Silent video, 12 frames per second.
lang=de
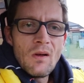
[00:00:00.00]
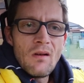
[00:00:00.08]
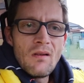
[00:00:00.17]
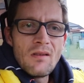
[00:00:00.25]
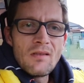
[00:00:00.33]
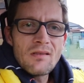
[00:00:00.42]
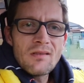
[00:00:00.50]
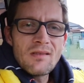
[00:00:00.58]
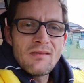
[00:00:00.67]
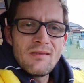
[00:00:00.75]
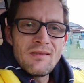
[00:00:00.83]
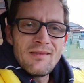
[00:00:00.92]
Und
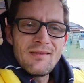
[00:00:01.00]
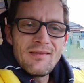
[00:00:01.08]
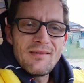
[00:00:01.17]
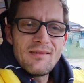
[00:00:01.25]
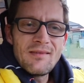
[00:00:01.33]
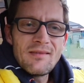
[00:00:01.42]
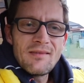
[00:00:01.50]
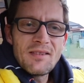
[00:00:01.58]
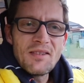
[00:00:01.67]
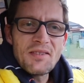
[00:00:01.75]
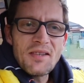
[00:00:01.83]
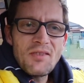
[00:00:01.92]
äh,
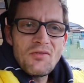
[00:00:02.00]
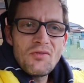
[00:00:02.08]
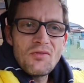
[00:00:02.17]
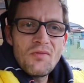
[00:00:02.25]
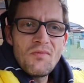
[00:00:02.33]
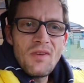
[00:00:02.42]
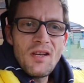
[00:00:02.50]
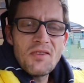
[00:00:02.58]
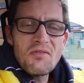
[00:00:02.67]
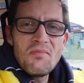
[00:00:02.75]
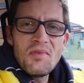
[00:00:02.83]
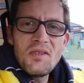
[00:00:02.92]
es hat schon wieder
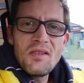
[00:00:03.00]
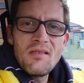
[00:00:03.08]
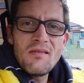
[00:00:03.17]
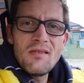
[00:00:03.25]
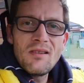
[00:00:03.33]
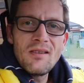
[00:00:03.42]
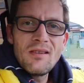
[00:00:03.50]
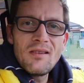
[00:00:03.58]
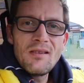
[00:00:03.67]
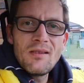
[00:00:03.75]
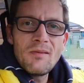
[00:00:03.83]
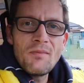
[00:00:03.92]
so ein bisschen
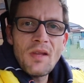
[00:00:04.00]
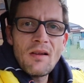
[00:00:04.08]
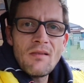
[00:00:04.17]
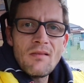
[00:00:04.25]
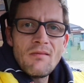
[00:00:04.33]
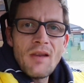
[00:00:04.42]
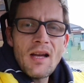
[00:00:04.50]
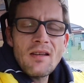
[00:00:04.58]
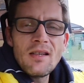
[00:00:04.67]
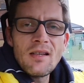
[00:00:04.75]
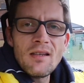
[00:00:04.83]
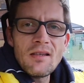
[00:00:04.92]
äh,
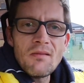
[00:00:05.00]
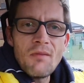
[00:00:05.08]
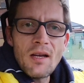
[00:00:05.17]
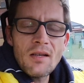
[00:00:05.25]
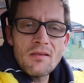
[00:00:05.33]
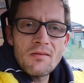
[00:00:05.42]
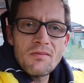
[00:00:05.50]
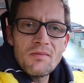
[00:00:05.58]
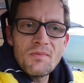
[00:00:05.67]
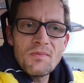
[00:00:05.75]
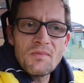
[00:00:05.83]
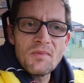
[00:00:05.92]
nachdenklich gemacht.
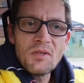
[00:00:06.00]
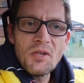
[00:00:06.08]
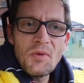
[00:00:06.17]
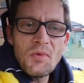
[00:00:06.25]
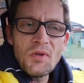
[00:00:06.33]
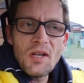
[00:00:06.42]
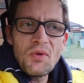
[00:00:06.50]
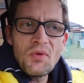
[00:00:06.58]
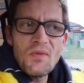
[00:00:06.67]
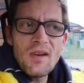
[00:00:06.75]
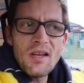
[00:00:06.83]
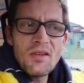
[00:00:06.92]
Ne? Und
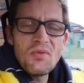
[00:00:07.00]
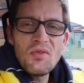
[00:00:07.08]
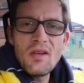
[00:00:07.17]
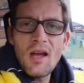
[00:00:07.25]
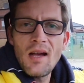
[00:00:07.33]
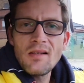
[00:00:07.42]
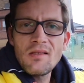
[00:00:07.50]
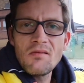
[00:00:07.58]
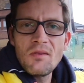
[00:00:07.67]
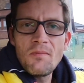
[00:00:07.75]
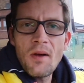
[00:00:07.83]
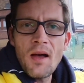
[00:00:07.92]
dadurch war natürlich die Angst
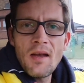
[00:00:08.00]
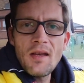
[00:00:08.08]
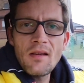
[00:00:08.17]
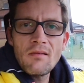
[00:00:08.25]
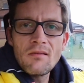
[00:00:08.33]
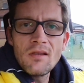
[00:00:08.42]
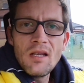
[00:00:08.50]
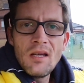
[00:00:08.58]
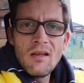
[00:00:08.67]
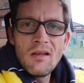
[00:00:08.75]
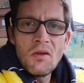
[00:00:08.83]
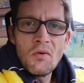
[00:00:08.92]
und die Panik
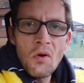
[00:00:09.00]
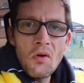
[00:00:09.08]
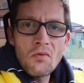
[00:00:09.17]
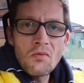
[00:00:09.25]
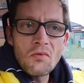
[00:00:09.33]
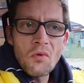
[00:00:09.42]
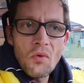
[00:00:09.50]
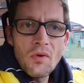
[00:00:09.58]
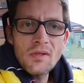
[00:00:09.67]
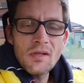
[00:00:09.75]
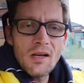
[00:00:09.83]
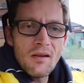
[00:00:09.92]
noch
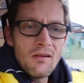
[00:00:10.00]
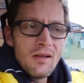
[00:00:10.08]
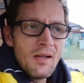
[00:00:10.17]
größer.